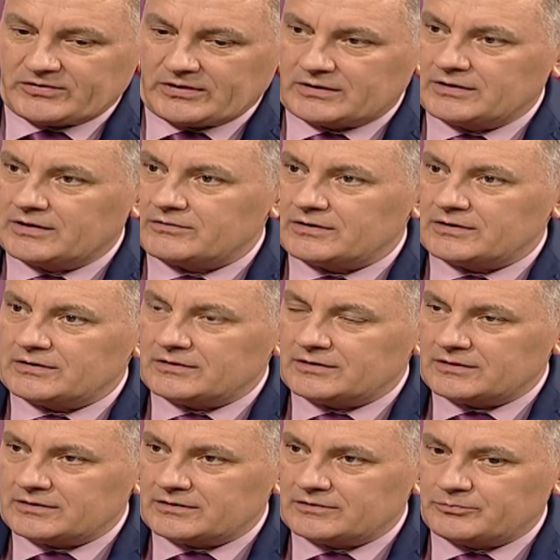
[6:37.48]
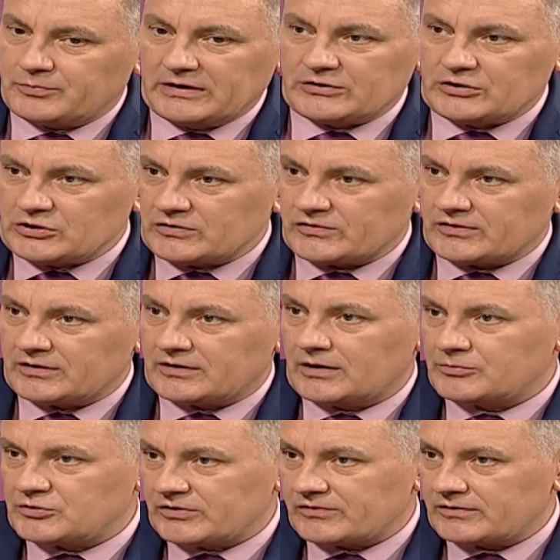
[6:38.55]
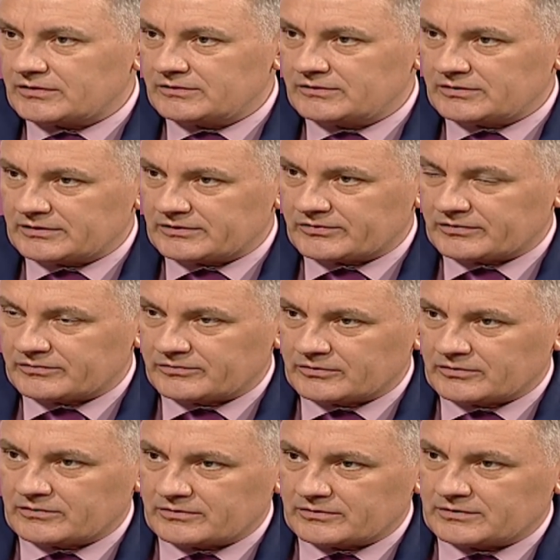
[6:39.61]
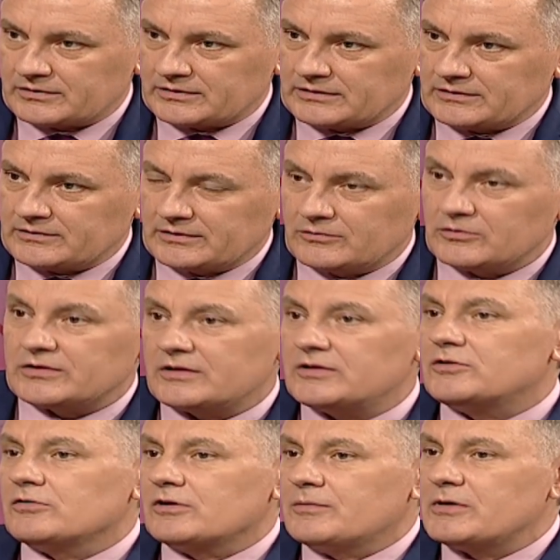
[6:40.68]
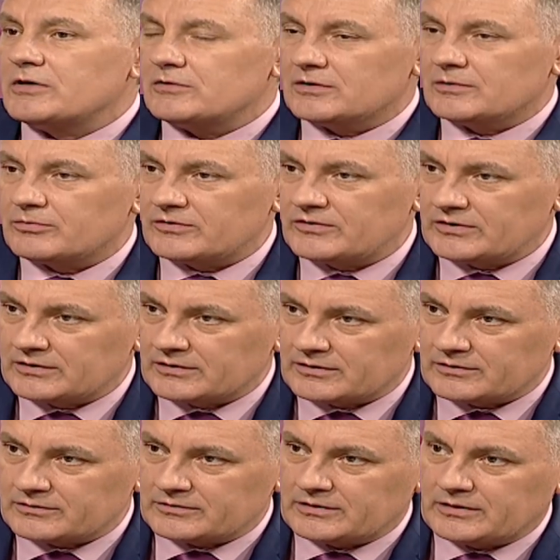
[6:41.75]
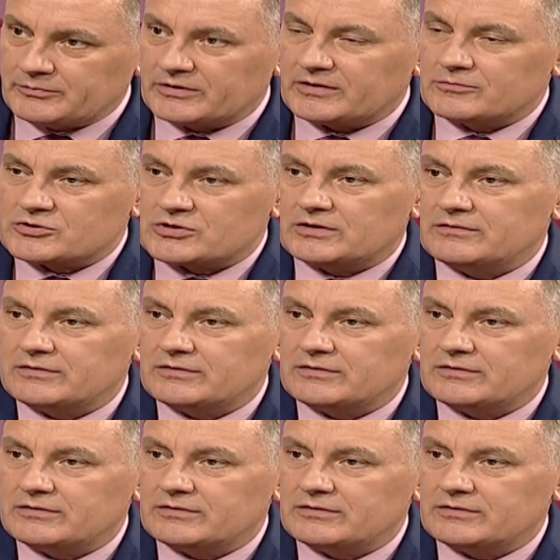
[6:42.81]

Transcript: столкновения политических и общественных интересов. Вот, э, но ну, это не только мое наблюдение, об этом уже ну,